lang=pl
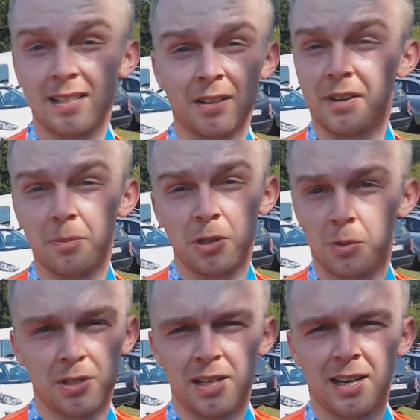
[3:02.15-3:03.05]
sakwami
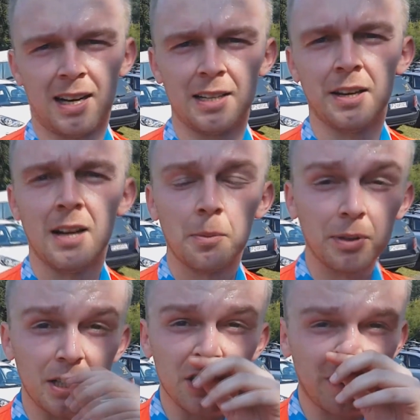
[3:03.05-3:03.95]
ludzie jechali.
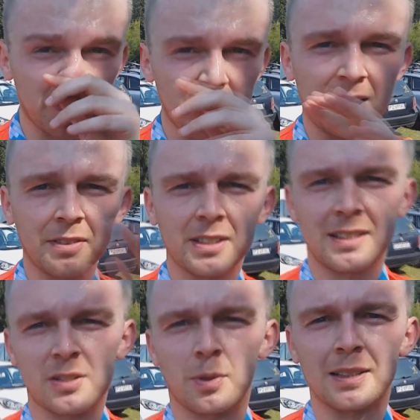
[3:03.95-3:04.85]
Podejrzewam, że nawet
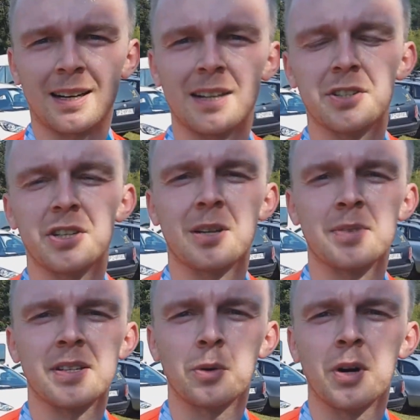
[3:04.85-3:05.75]
i na składakach gdzieś
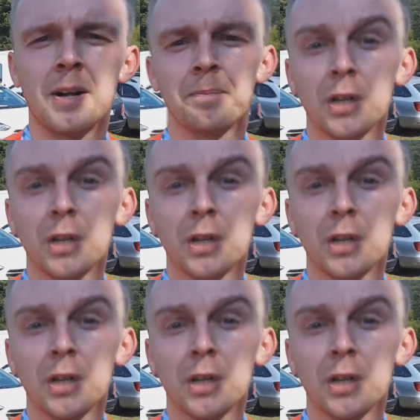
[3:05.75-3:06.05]
tam z tyłu